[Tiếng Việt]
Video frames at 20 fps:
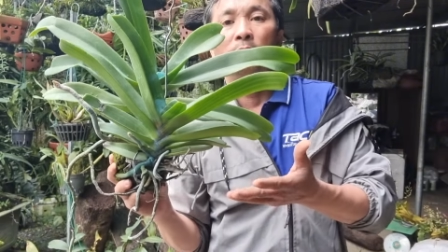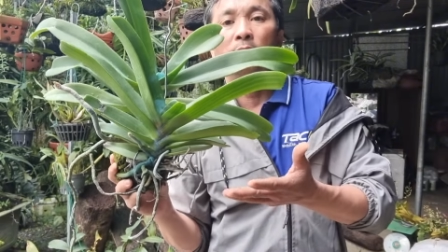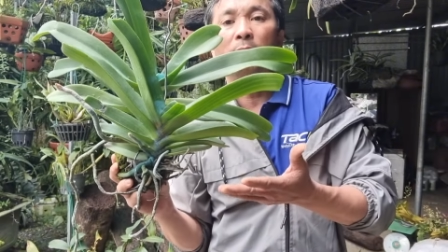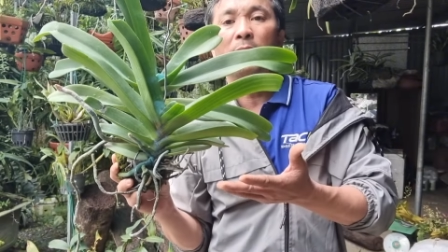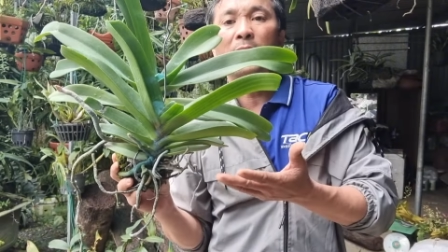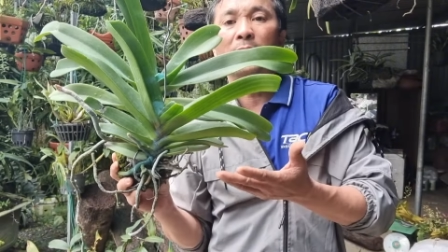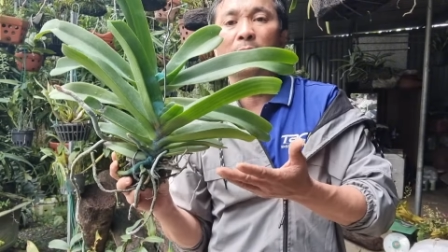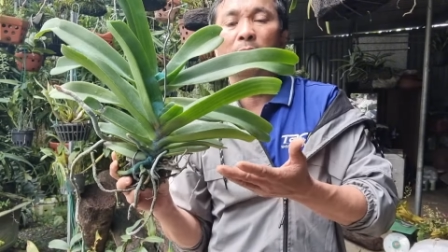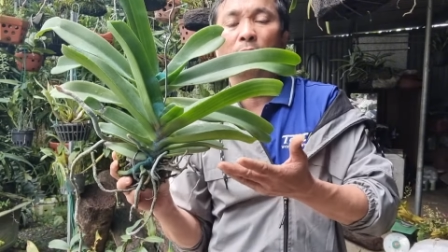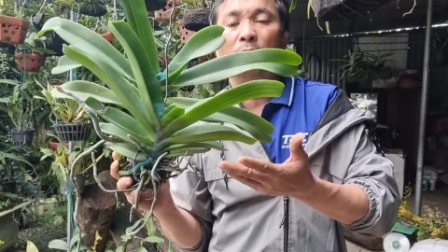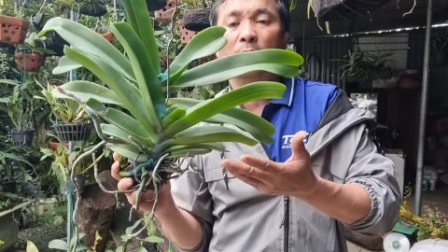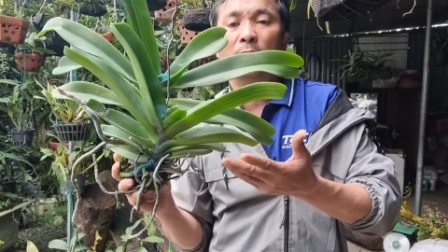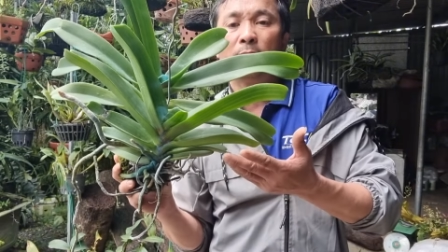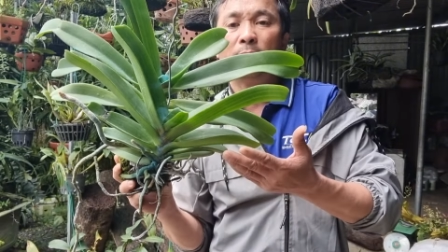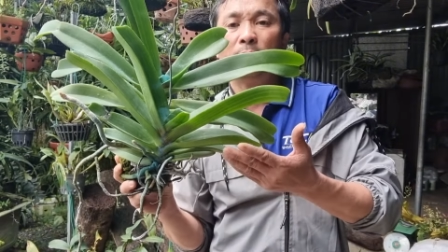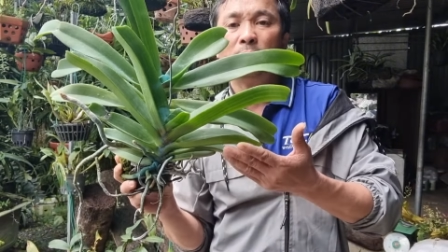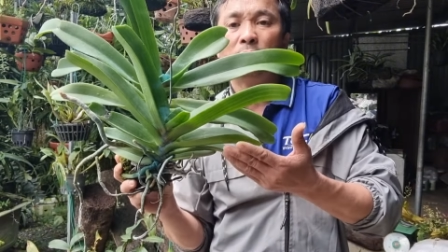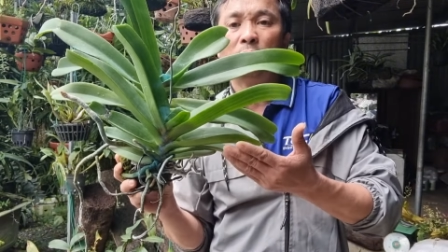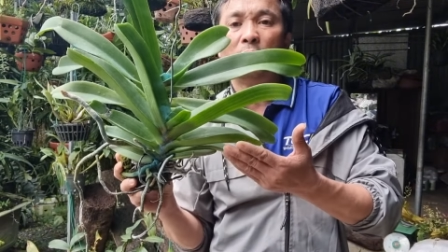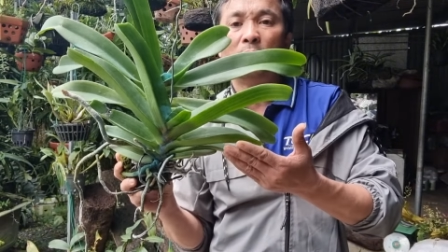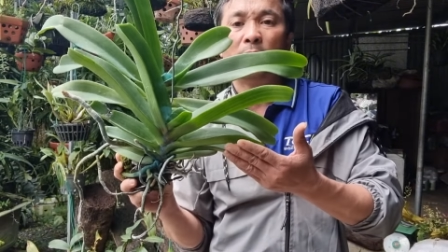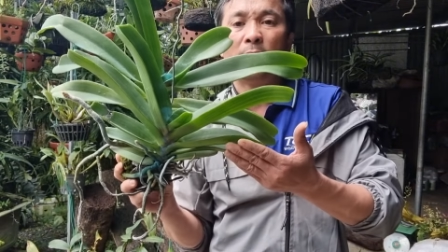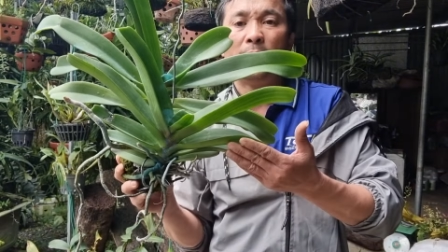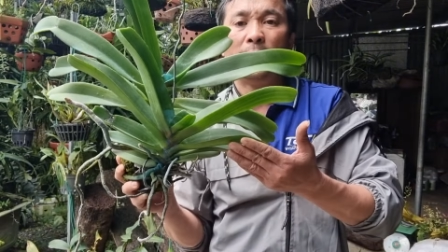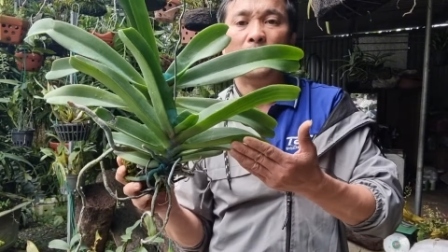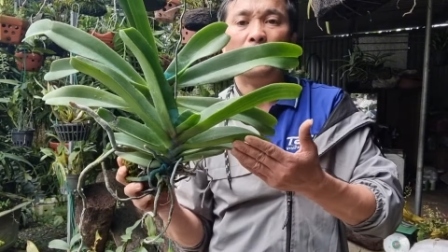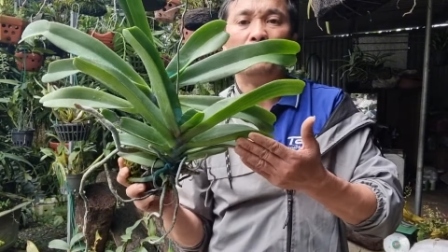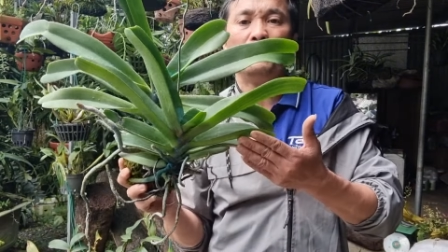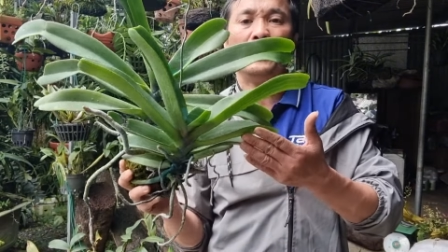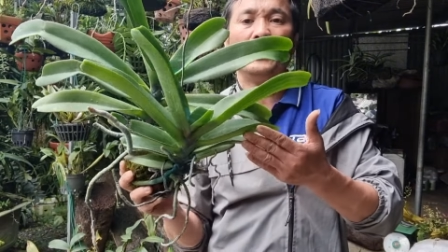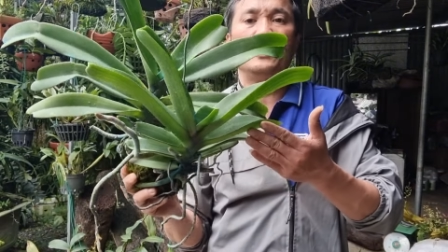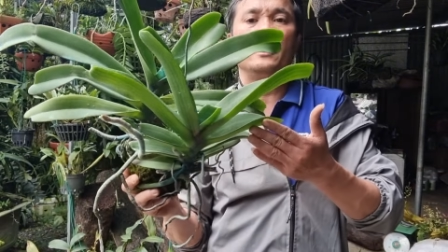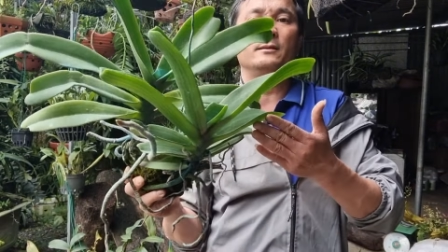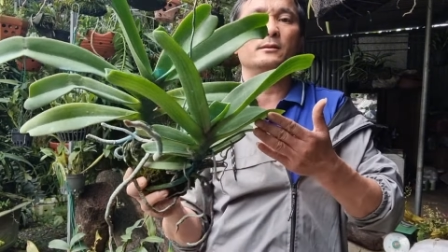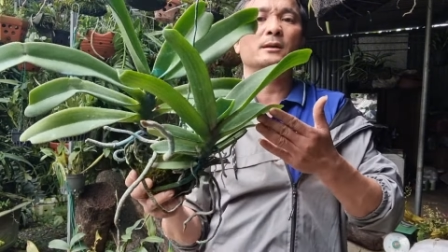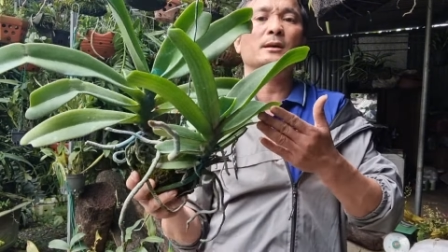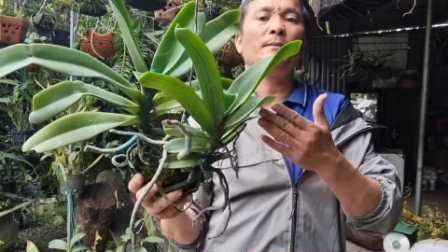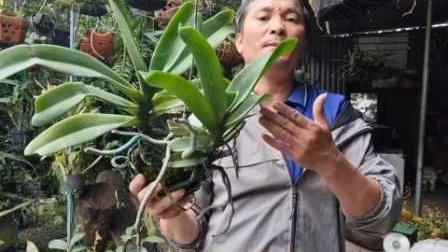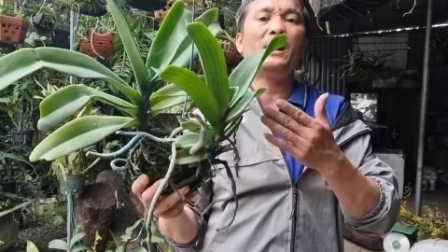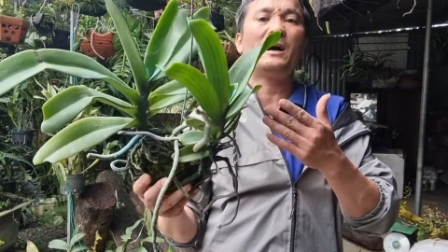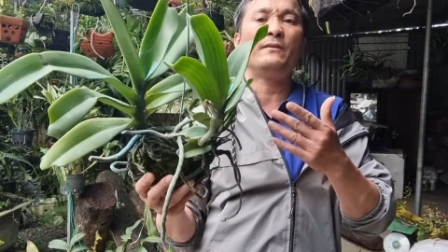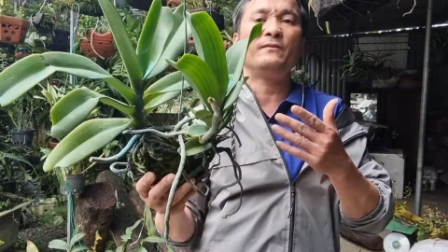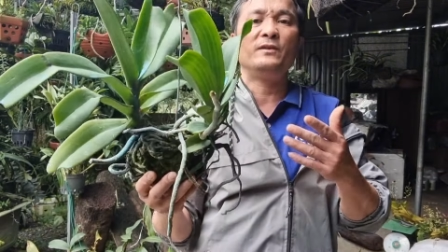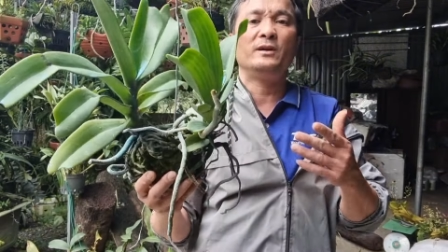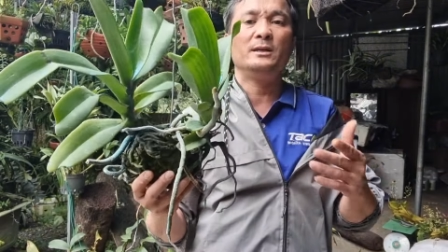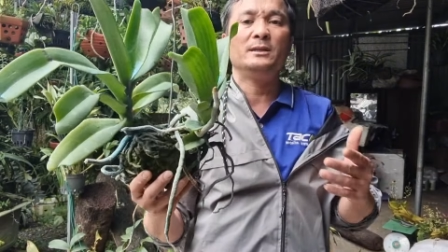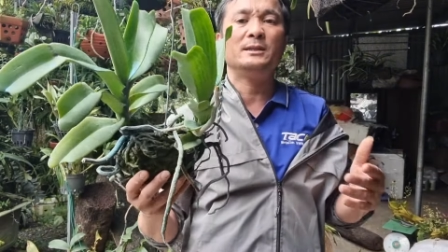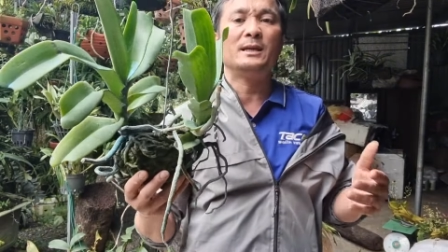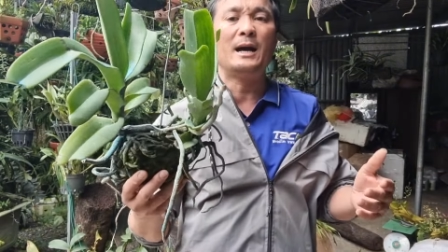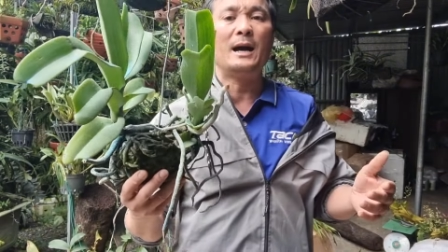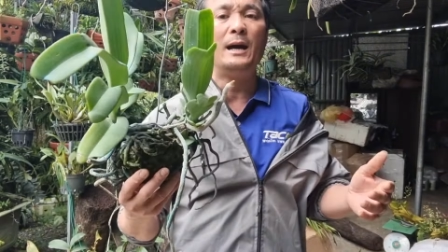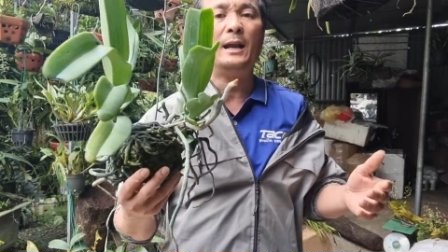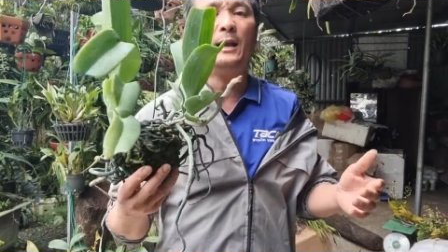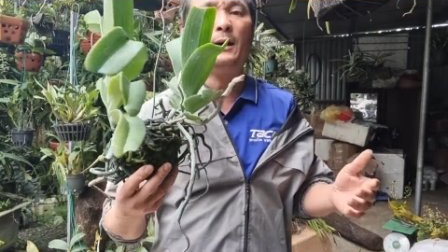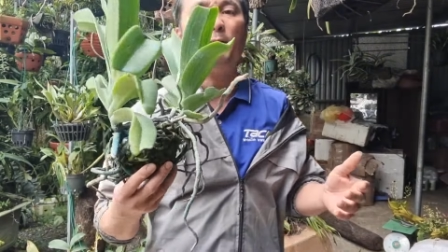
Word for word: bác nào lấy cái giò này em để cho các bác với giá